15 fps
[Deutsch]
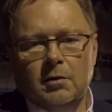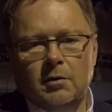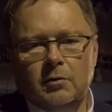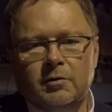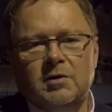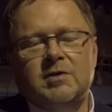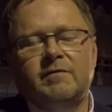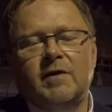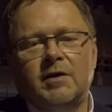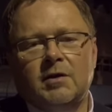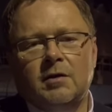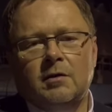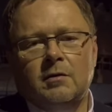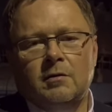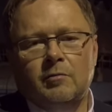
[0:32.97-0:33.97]
Und die
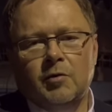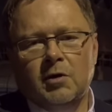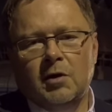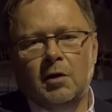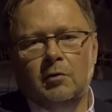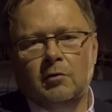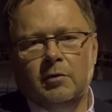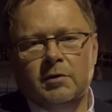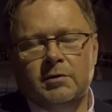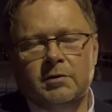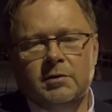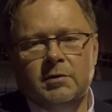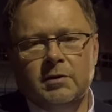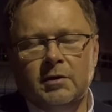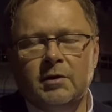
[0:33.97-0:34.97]
zweite Begegnung,
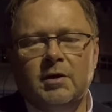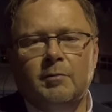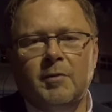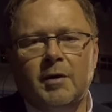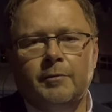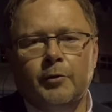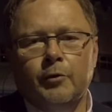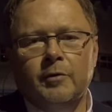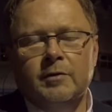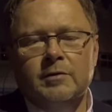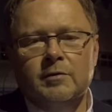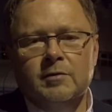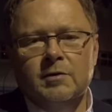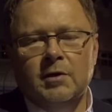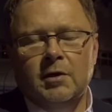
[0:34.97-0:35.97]
ist hinter meinem Rücken
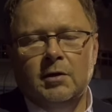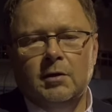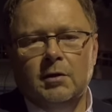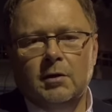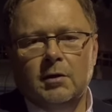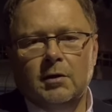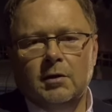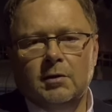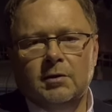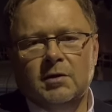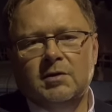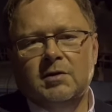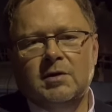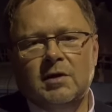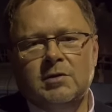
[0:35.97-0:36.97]
zu sehen,
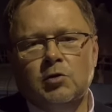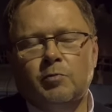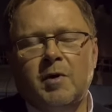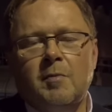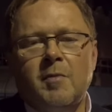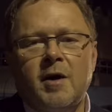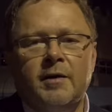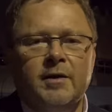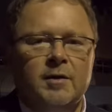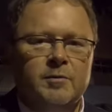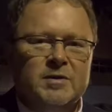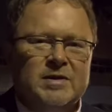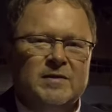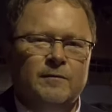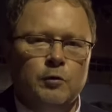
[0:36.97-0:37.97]
das ist ein Supermarkt
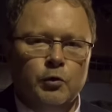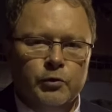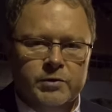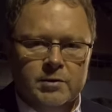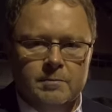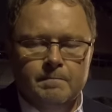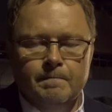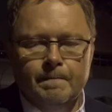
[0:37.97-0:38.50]
namens Fosi.